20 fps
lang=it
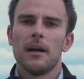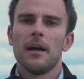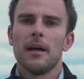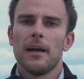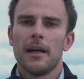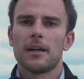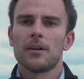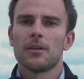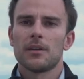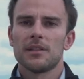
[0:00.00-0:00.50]

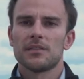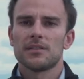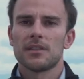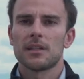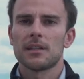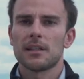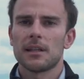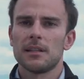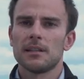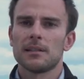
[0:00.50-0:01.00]

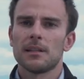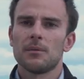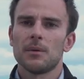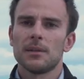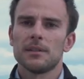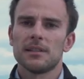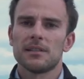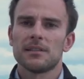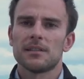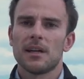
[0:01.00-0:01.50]
EcoRacer 30
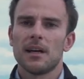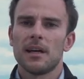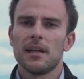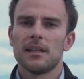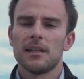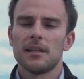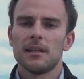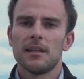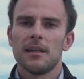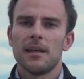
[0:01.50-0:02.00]
One
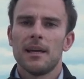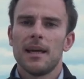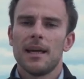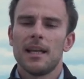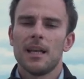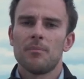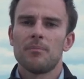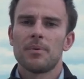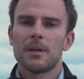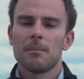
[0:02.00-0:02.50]
Design è
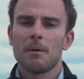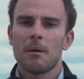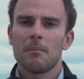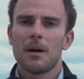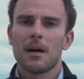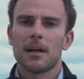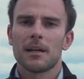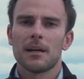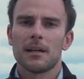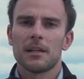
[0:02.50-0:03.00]
la prima
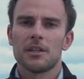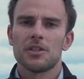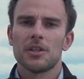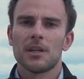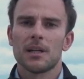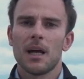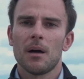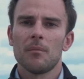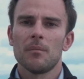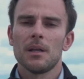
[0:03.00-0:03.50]
barca
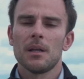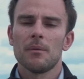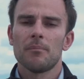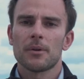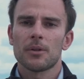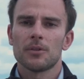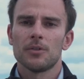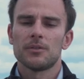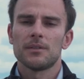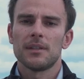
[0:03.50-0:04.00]
riciclabile
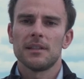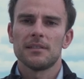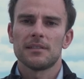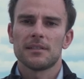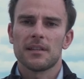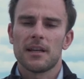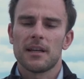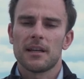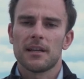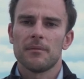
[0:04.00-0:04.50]
prodotta in
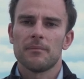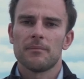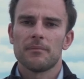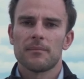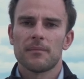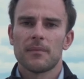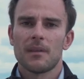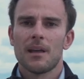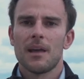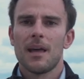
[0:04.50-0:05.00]
serie.
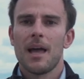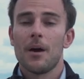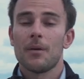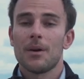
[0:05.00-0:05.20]
È